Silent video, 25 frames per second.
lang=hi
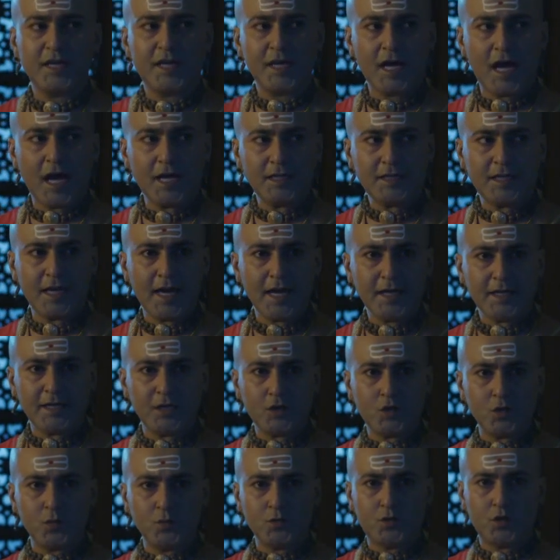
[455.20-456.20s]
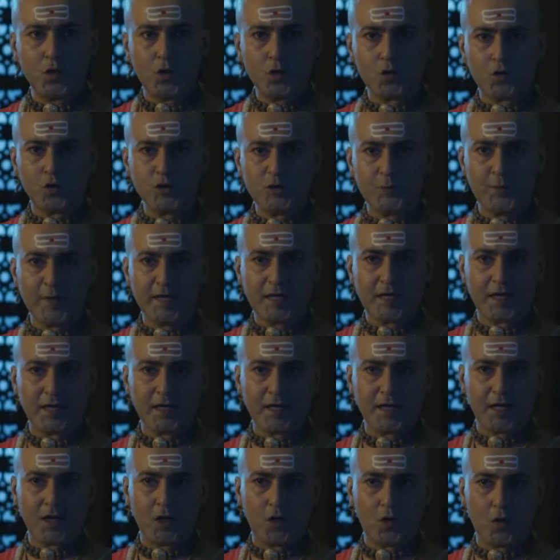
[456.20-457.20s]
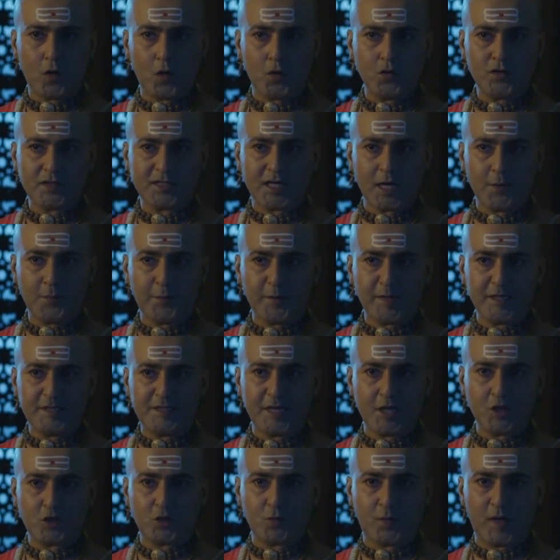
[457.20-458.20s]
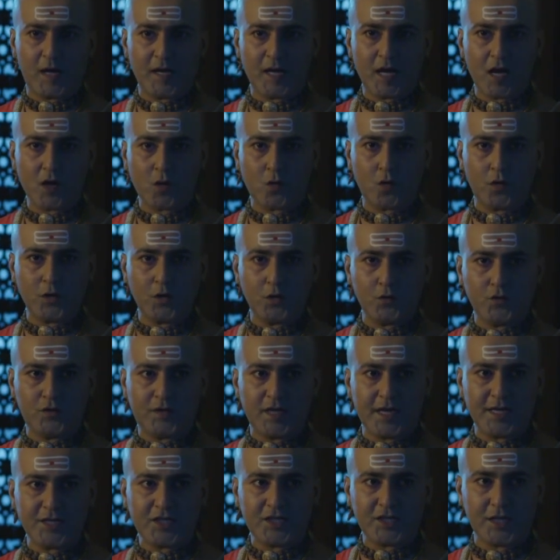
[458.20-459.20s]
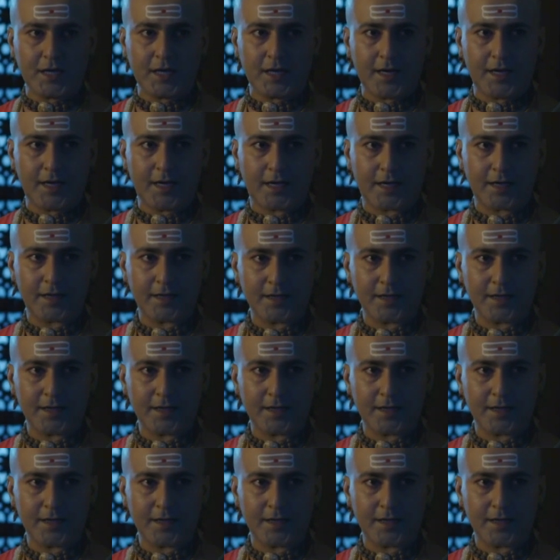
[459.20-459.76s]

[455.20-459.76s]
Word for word: ज्ञात है कि तुम जो कुछ भी कर रहे हो उसके पीछे तुम्हारा कोई उद्देश्य है